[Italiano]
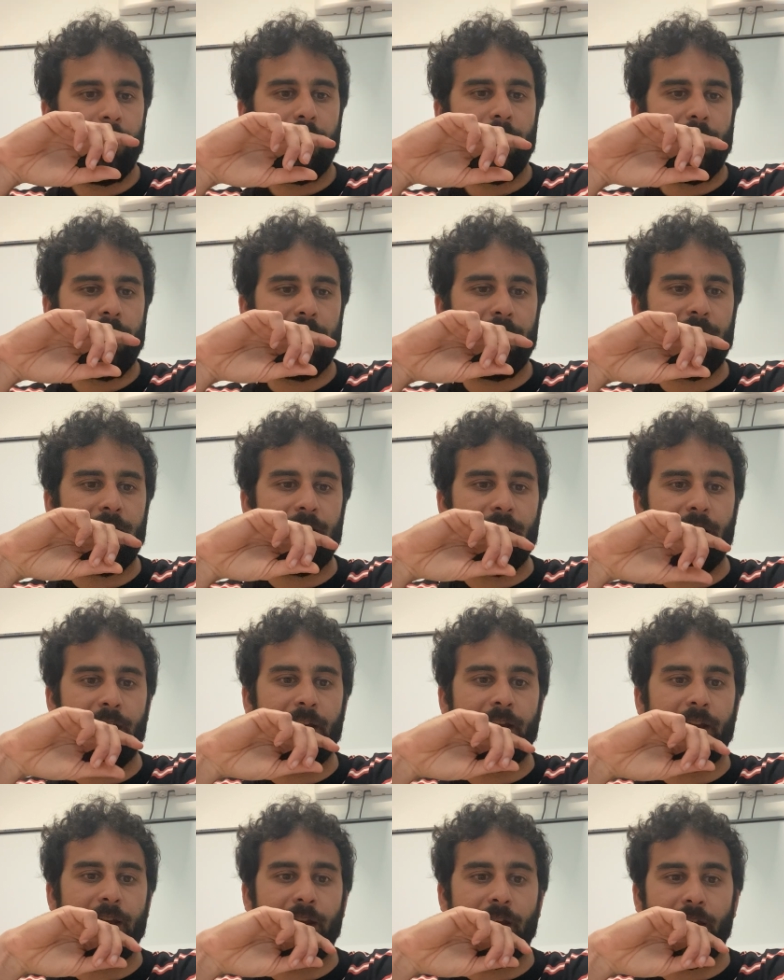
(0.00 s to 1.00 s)

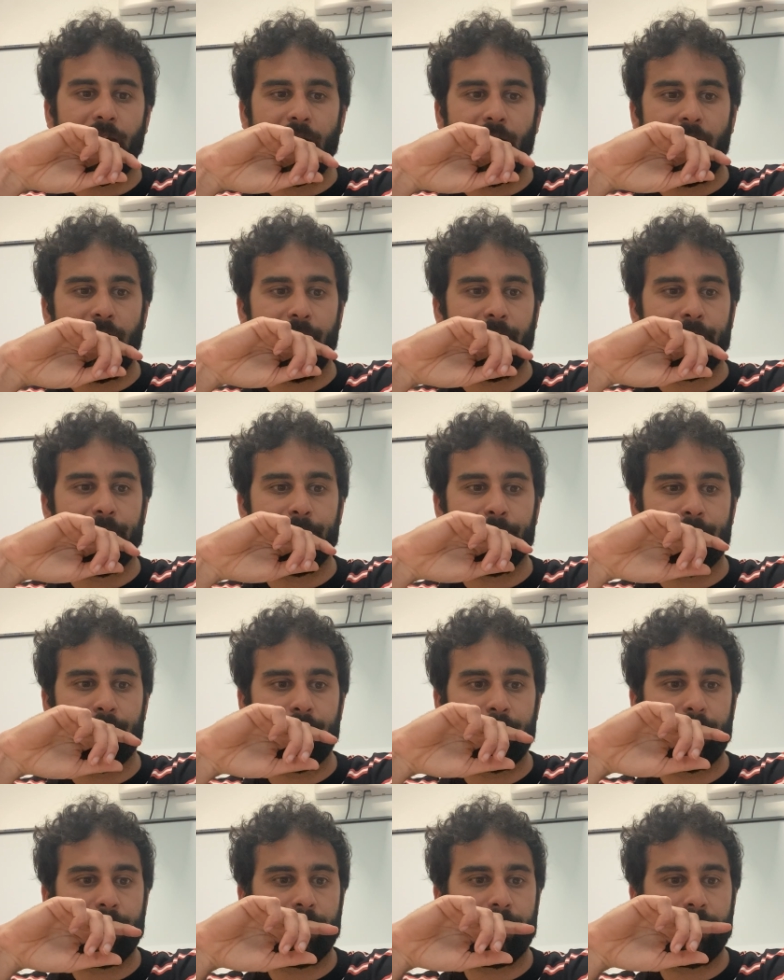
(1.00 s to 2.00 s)
e,
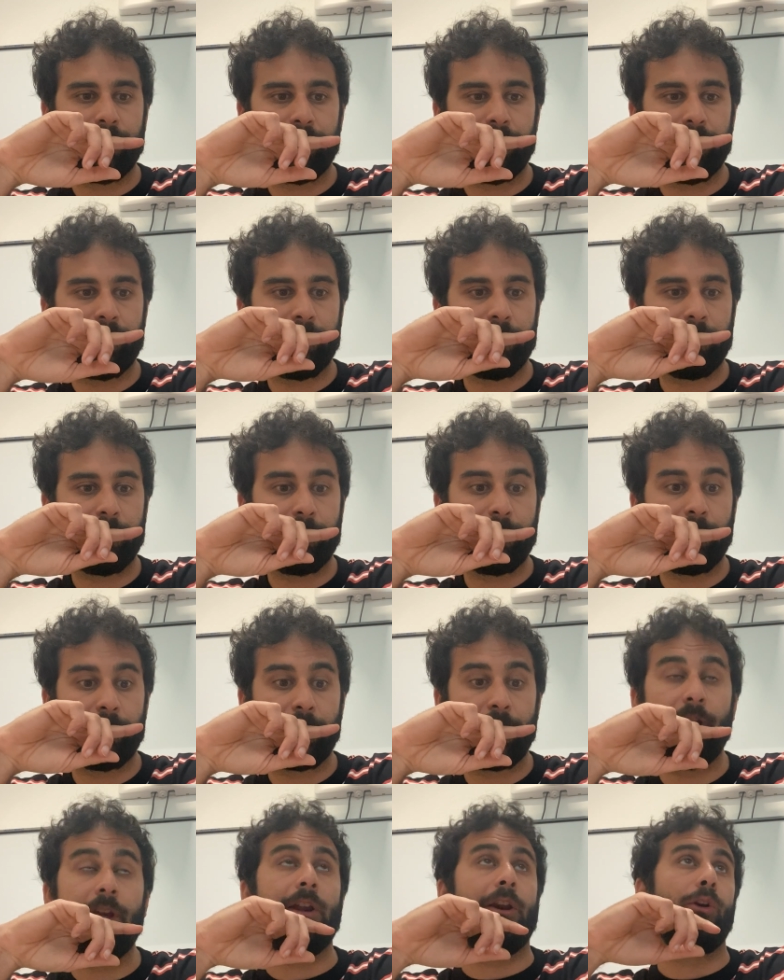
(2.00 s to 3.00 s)

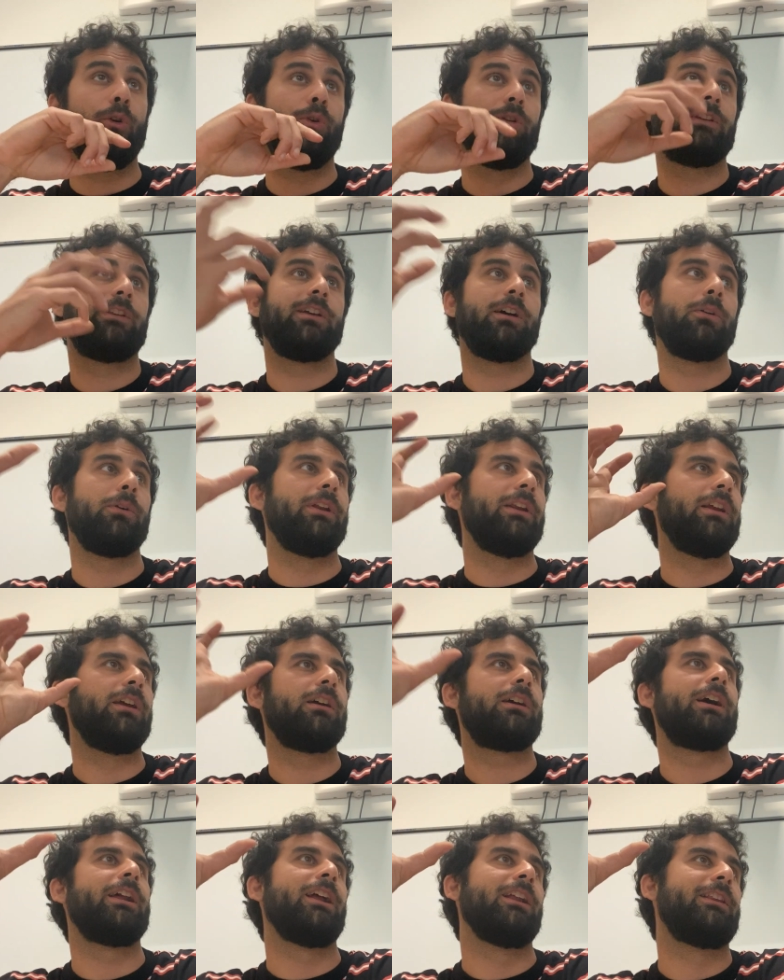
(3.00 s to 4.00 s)
e rotta, quindi
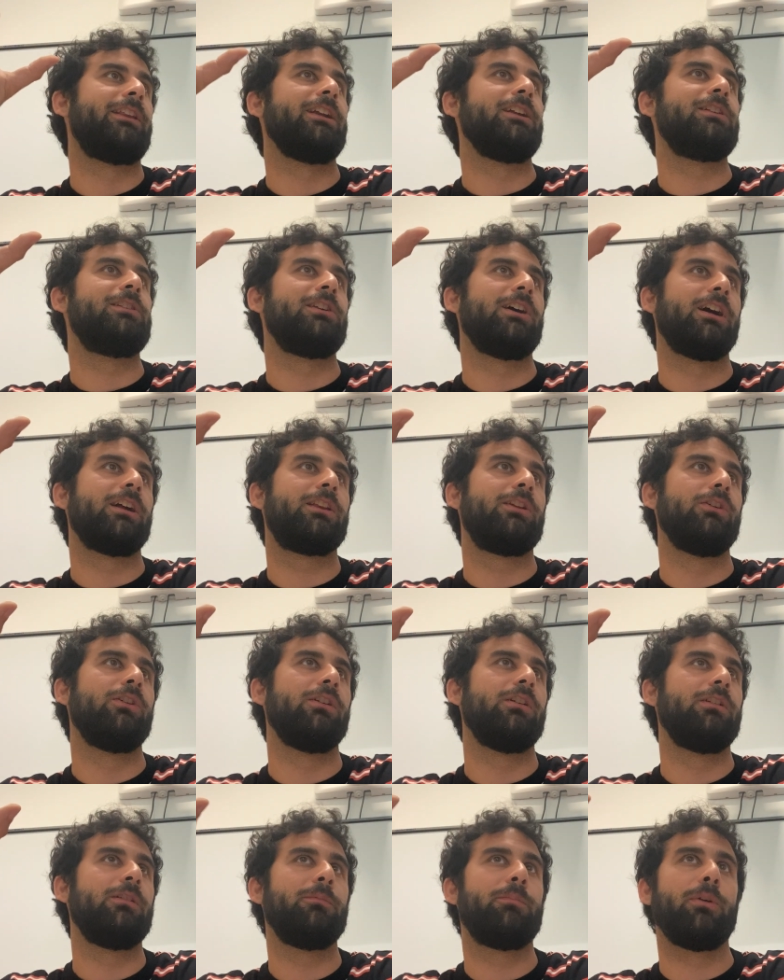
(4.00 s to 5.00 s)

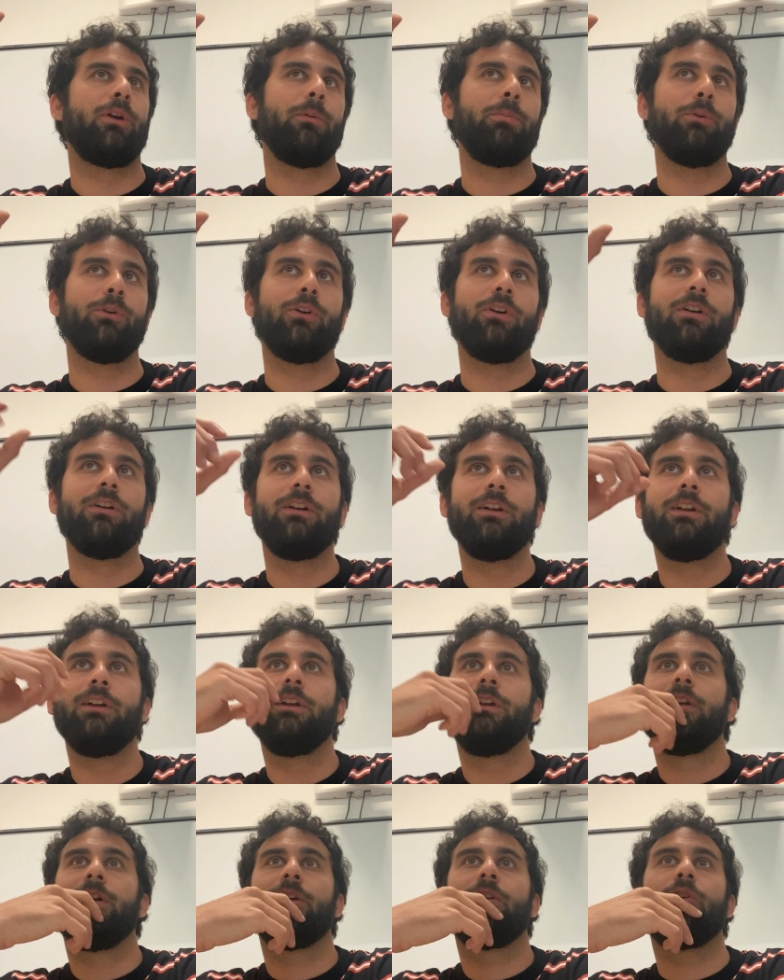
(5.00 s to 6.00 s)
caratterizzato proprio
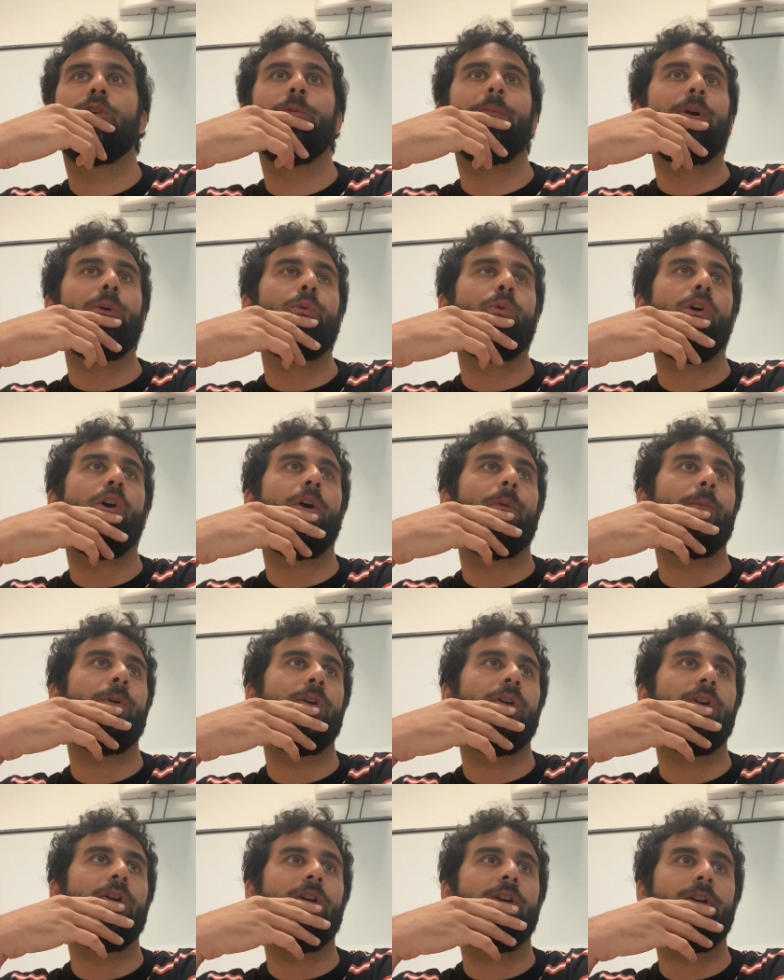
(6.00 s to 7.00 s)
come un
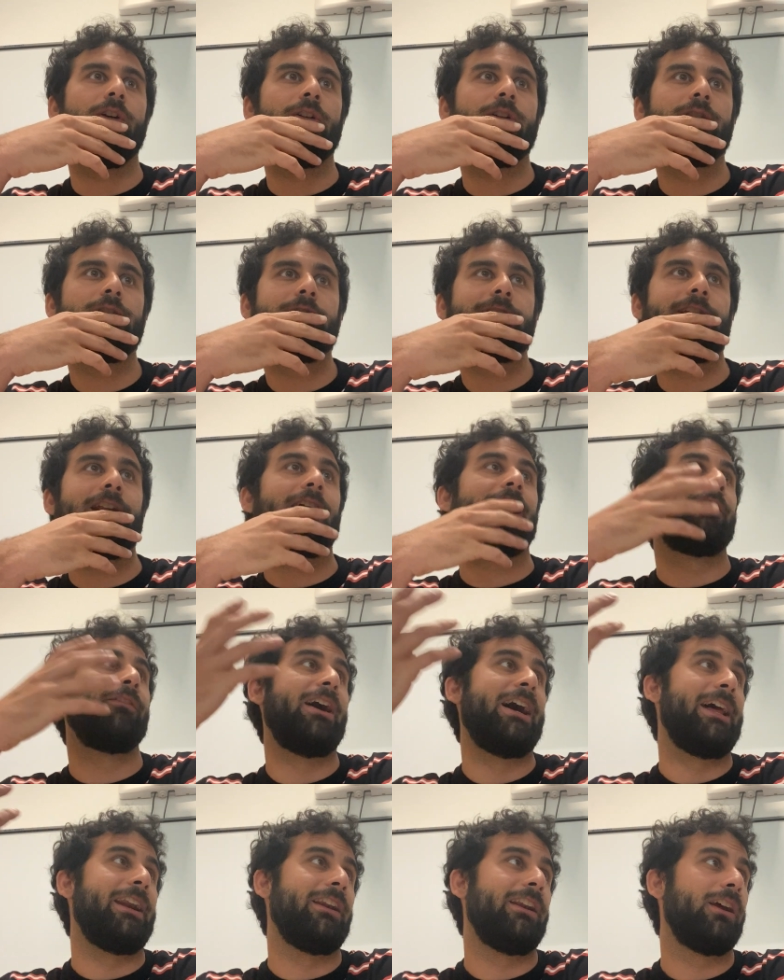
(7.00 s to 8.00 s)
uomo delle
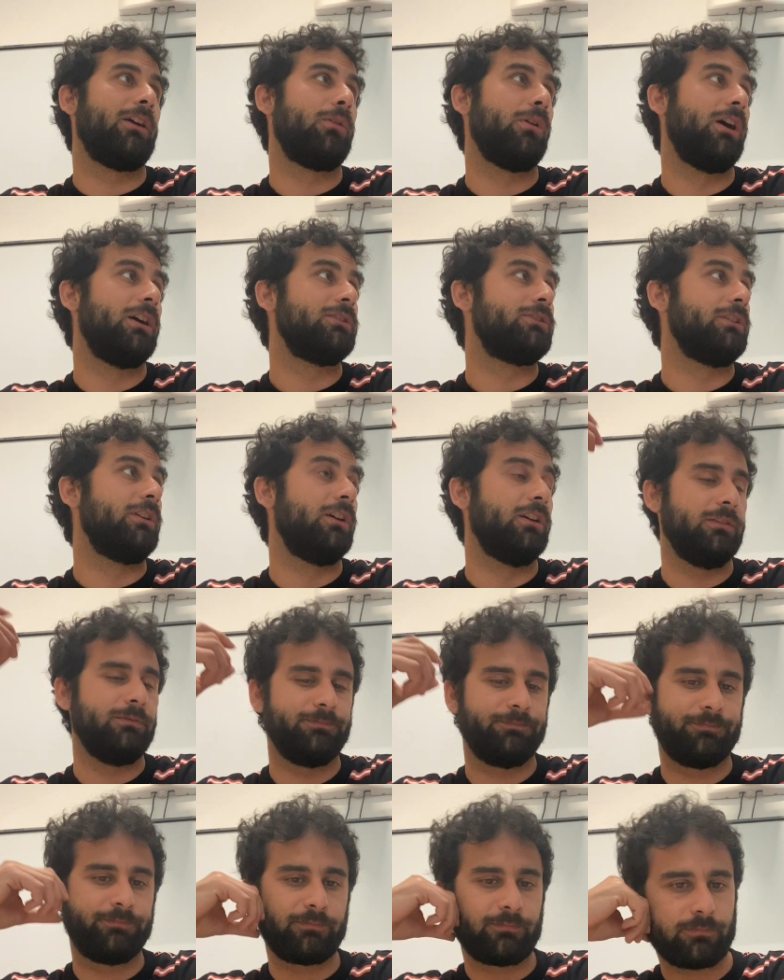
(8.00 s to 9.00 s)
caverne quasi, no?